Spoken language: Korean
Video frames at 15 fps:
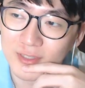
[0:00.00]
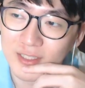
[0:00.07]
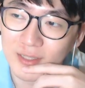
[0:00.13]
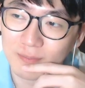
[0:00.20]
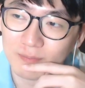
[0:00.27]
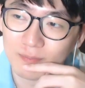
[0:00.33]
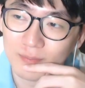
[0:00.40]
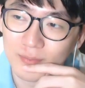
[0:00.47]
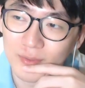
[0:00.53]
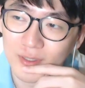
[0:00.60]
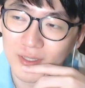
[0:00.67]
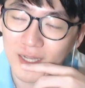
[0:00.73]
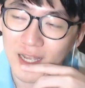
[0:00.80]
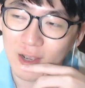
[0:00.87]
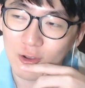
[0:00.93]
이제
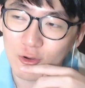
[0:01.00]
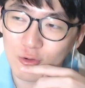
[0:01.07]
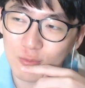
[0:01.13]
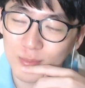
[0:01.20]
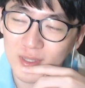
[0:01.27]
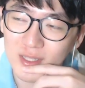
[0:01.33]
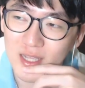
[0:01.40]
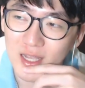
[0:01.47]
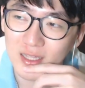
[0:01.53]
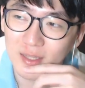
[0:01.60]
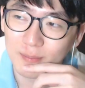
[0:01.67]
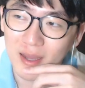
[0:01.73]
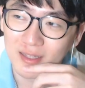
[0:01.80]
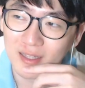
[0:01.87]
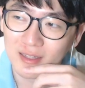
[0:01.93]
하운미
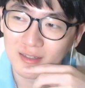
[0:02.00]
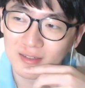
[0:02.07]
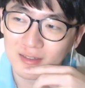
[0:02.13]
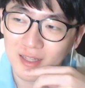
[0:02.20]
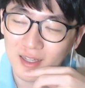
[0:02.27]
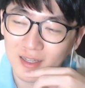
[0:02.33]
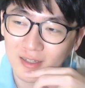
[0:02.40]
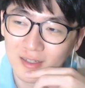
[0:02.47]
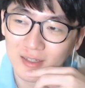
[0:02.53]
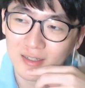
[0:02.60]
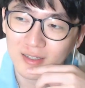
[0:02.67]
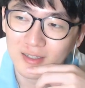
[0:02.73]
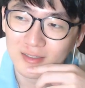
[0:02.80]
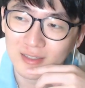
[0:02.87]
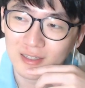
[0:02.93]
씨한테 반했는데
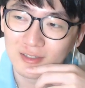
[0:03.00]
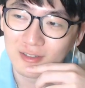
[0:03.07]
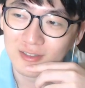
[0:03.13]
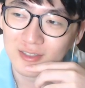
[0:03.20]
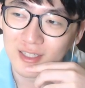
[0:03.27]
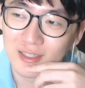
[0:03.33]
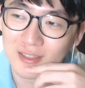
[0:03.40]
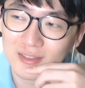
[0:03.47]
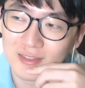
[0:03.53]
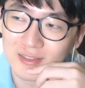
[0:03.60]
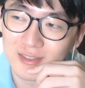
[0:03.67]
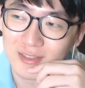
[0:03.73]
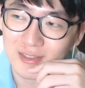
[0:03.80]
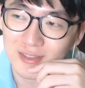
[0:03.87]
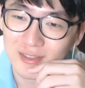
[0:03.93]
그래서 이제
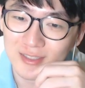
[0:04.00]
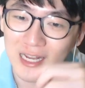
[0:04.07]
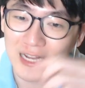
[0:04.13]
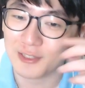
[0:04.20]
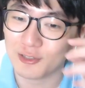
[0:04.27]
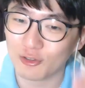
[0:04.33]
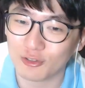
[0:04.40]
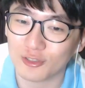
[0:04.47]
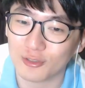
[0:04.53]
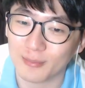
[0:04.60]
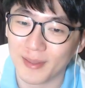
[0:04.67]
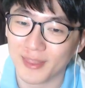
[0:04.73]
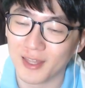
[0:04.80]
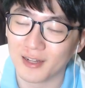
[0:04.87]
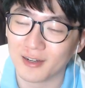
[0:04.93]
그 장인어른을
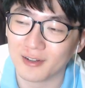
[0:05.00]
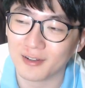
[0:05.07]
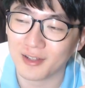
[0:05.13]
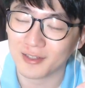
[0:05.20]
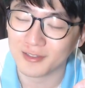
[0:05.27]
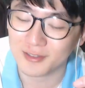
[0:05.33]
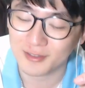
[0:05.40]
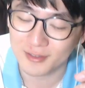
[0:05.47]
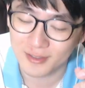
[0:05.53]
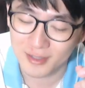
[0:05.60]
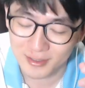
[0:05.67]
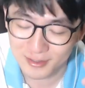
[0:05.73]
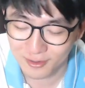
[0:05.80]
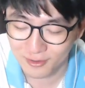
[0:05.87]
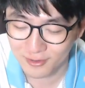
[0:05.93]
만나러 갔,
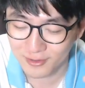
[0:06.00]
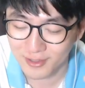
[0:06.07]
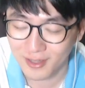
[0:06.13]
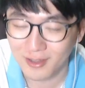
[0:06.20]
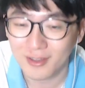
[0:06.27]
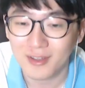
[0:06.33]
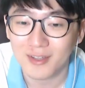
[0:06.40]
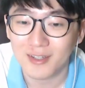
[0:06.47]
갔어요. 근데